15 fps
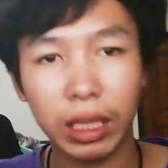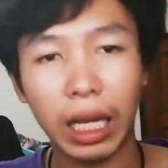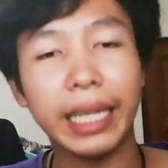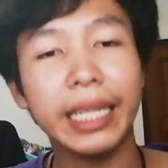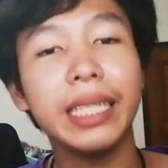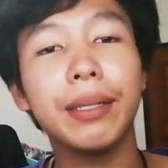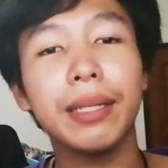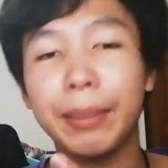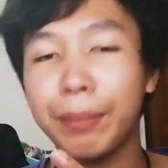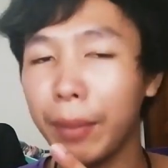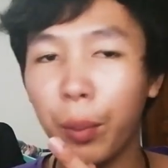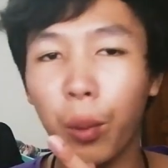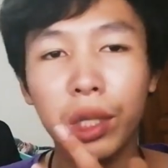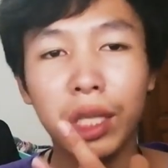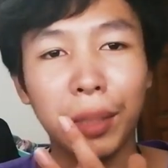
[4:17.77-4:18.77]
อันนี้
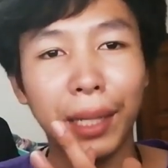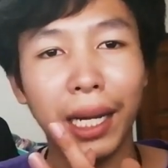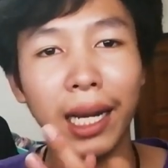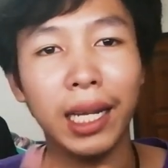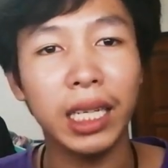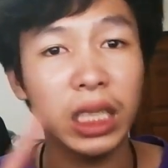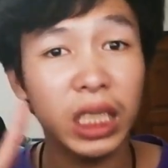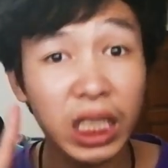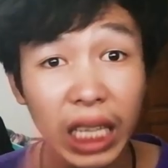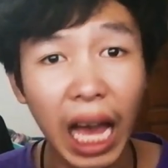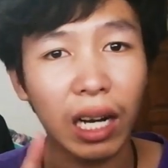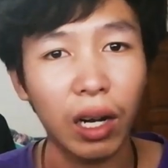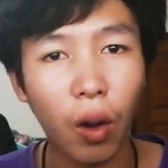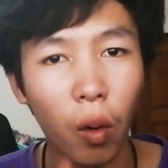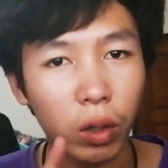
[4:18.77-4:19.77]
ไม่พูดถึงไม่ได้เลย ฉา
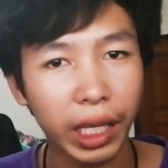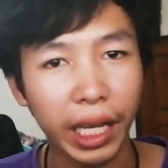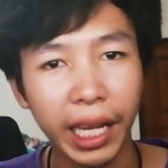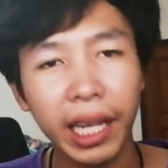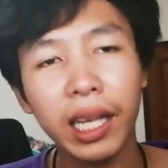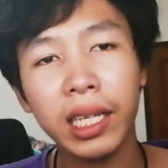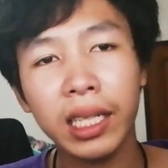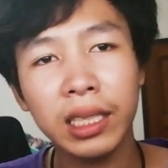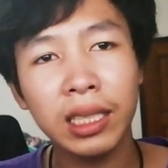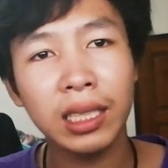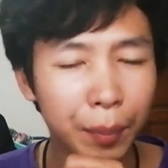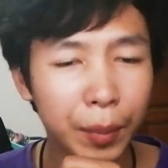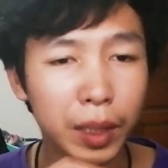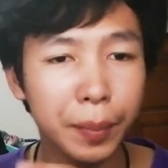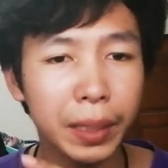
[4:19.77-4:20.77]
กลองเทค
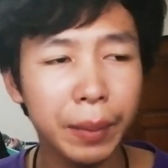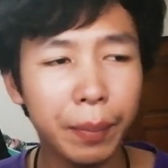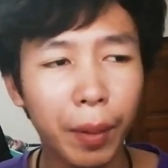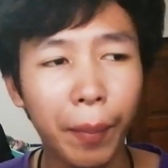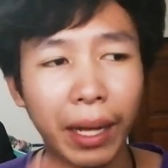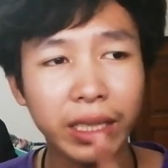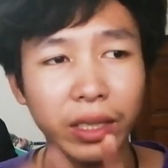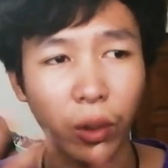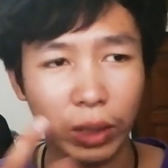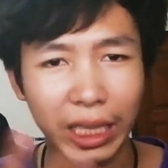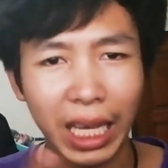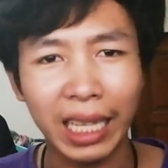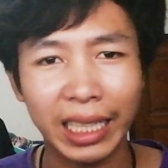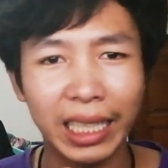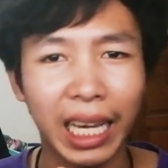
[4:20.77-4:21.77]
มันจะมีประมาณ 2
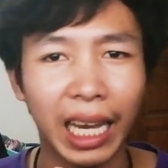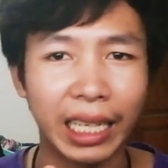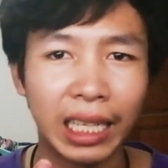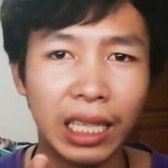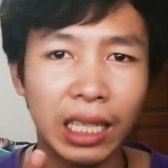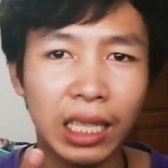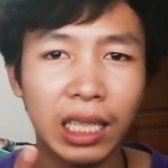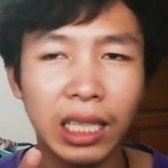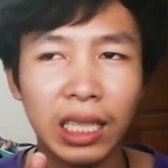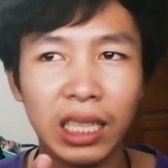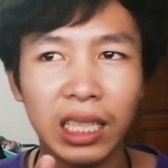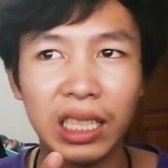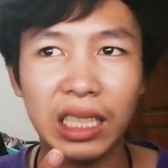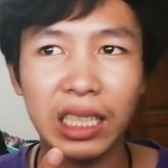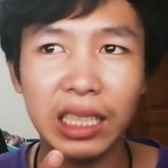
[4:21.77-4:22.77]
ฉากใหญ่
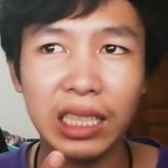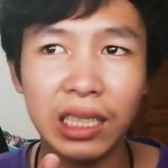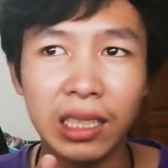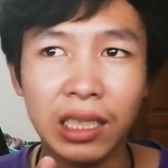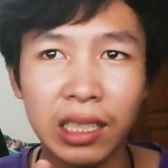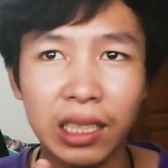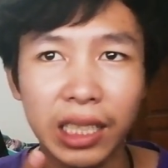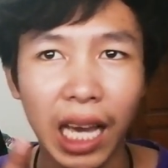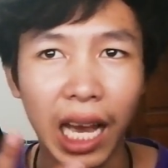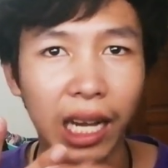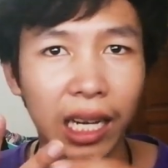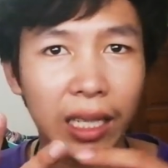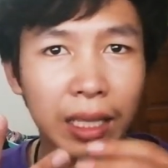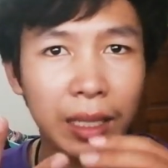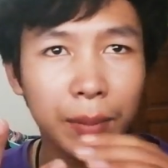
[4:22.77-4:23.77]
ๆ คือฉาก